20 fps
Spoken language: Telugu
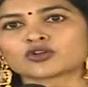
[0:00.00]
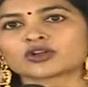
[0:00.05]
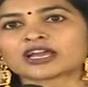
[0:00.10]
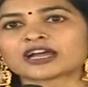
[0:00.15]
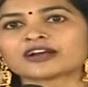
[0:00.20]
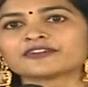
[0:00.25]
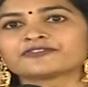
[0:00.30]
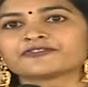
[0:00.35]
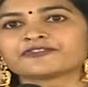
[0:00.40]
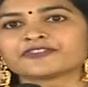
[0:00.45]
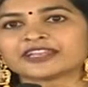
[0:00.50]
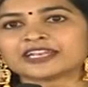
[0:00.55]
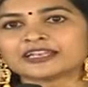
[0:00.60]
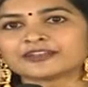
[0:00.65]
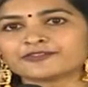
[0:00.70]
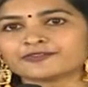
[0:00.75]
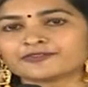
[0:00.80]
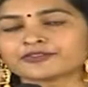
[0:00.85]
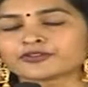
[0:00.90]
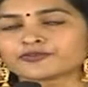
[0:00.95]
కూడా ఫిల్
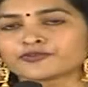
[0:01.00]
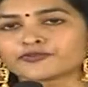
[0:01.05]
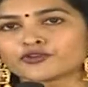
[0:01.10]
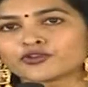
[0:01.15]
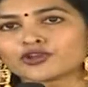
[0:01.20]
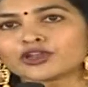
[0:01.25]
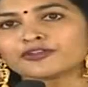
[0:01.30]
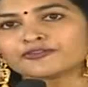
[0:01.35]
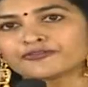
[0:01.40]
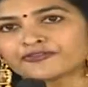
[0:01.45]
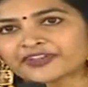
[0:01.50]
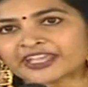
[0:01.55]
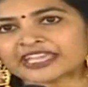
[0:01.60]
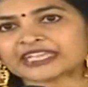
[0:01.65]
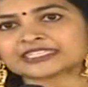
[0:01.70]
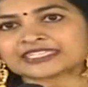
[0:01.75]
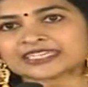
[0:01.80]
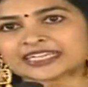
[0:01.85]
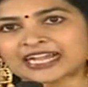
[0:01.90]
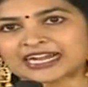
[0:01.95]
ఫుల్
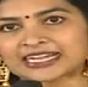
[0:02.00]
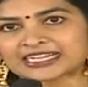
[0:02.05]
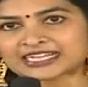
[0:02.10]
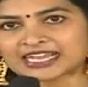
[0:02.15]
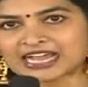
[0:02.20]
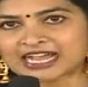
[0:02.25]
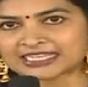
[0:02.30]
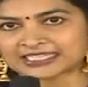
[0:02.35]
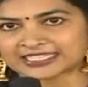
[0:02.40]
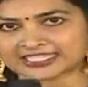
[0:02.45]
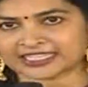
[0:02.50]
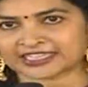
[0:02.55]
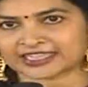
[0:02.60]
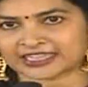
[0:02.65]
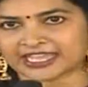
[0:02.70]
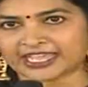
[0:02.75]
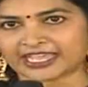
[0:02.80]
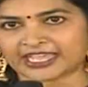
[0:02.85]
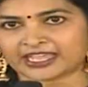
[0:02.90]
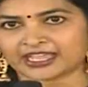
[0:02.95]
ఫీజు
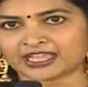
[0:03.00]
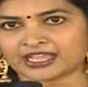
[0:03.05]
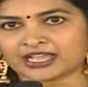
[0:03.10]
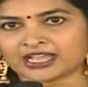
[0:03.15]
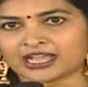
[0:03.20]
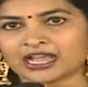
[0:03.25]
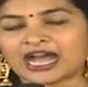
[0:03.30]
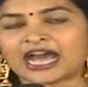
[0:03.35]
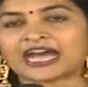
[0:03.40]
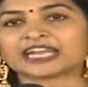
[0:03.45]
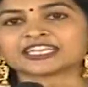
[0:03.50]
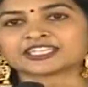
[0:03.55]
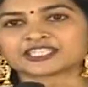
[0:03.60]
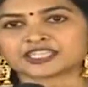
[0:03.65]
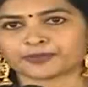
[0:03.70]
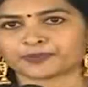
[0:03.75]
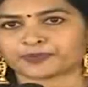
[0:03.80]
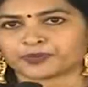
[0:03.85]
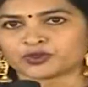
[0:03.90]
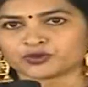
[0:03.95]
కట్టాల్సిందే అని
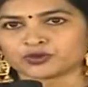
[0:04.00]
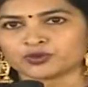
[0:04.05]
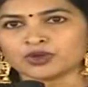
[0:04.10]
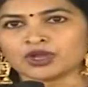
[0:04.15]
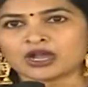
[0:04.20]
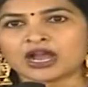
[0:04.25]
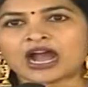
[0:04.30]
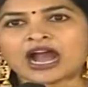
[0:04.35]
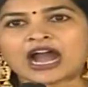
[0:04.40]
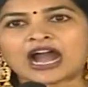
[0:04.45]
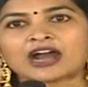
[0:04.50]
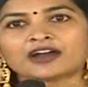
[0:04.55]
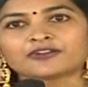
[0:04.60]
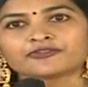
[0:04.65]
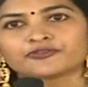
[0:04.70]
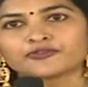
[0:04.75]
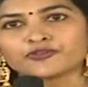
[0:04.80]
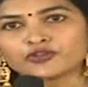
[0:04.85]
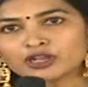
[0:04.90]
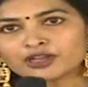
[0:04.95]
చెప్తూ ఆ
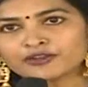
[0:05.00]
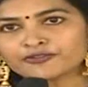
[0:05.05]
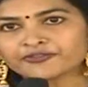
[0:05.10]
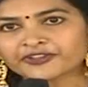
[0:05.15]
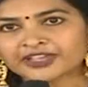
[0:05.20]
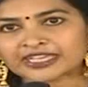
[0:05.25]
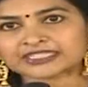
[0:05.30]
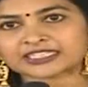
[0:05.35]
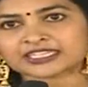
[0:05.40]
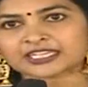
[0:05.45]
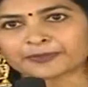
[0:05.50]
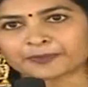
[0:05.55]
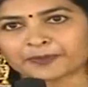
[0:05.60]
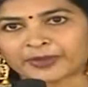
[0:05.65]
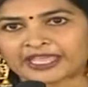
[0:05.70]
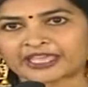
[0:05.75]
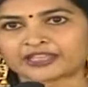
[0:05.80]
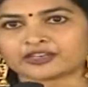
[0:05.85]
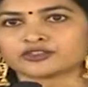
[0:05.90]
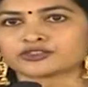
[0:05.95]
ఫుల్ ఫీజుకి
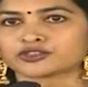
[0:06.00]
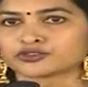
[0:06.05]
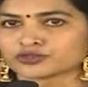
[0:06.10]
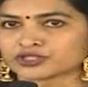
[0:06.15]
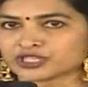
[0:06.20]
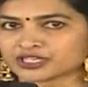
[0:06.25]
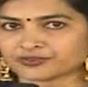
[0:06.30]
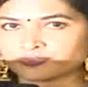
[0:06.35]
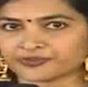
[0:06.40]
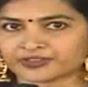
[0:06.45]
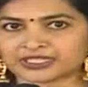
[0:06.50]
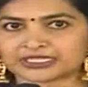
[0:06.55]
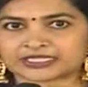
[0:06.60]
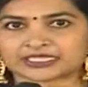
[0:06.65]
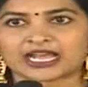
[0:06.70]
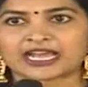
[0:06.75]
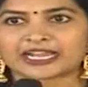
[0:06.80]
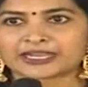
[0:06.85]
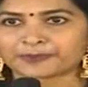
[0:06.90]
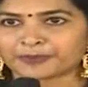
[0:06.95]
పేరు ట్యూషన్ ఫీజు
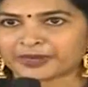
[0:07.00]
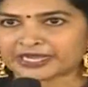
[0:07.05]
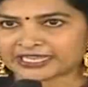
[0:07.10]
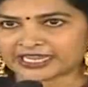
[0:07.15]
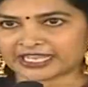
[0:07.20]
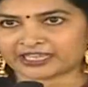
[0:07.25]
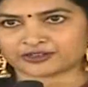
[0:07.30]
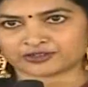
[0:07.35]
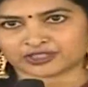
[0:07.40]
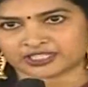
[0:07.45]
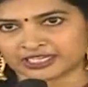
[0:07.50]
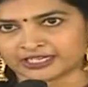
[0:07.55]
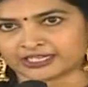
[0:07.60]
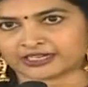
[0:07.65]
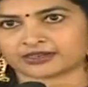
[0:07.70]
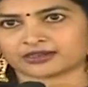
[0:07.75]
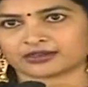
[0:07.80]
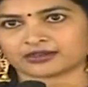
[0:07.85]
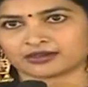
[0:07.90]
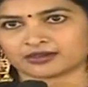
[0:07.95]
అని పెట్టారు
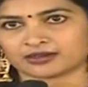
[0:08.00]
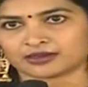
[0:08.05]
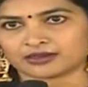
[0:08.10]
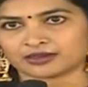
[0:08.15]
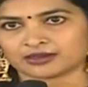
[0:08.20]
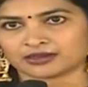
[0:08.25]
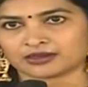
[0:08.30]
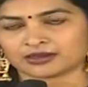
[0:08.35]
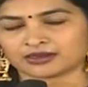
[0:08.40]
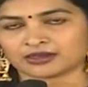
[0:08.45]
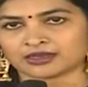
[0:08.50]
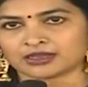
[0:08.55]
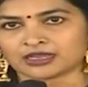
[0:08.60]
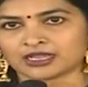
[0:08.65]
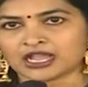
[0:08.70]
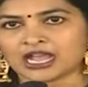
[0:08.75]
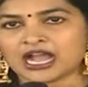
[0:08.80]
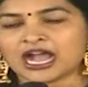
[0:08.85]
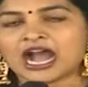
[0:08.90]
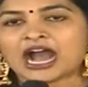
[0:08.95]
సార్
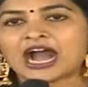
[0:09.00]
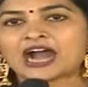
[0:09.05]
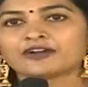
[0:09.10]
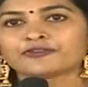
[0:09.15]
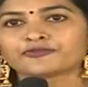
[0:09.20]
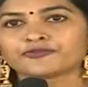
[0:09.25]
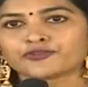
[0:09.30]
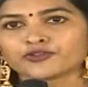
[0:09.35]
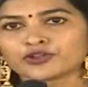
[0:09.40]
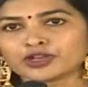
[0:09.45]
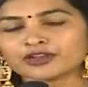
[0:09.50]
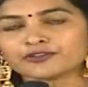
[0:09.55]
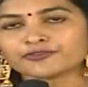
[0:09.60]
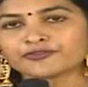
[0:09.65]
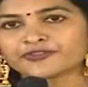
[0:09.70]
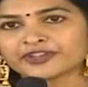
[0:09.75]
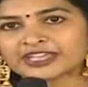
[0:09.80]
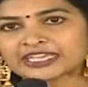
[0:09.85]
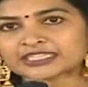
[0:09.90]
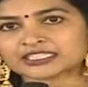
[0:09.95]
ఆ ఫుల్
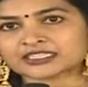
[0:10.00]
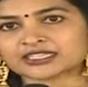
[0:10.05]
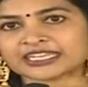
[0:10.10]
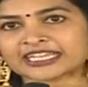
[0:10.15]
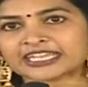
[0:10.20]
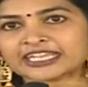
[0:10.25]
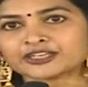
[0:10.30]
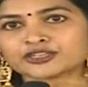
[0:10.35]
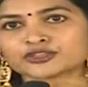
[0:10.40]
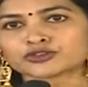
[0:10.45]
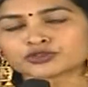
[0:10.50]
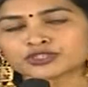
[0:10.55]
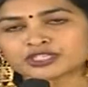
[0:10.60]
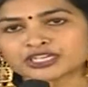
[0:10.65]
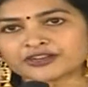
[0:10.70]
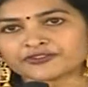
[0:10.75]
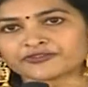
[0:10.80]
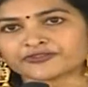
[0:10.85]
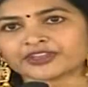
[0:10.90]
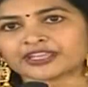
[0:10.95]
ఫీజుని
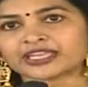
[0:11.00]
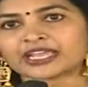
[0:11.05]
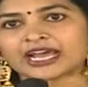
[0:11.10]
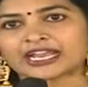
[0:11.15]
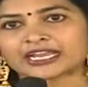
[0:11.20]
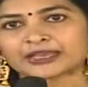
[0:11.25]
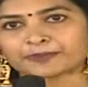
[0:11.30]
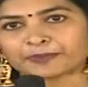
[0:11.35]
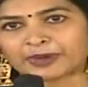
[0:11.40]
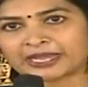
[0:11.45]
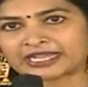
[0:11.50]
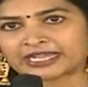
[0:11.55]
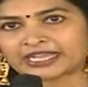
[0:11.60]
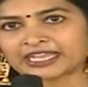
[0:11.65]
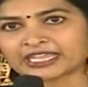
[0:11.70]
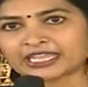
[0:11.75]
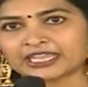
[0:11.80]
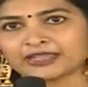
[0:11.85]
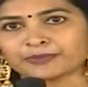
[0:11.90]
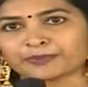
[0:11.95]
ట్యూషన్ ఫీ అని
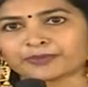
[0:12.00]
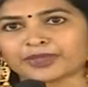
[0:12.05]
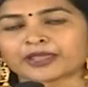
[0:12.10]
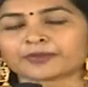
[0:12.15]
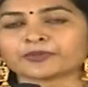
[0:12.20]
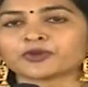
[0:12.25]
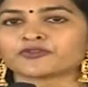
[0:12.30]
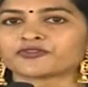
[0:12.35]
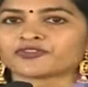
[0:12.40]
పెట్టి మేము